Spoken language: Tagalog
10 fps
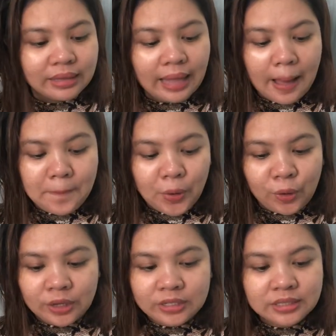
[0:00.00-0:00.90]

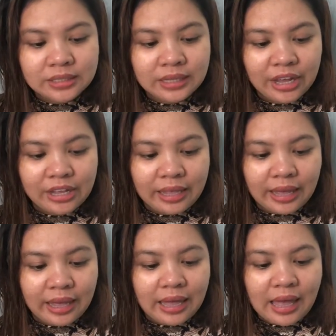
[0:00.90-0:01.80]
Tapos, ayun nga,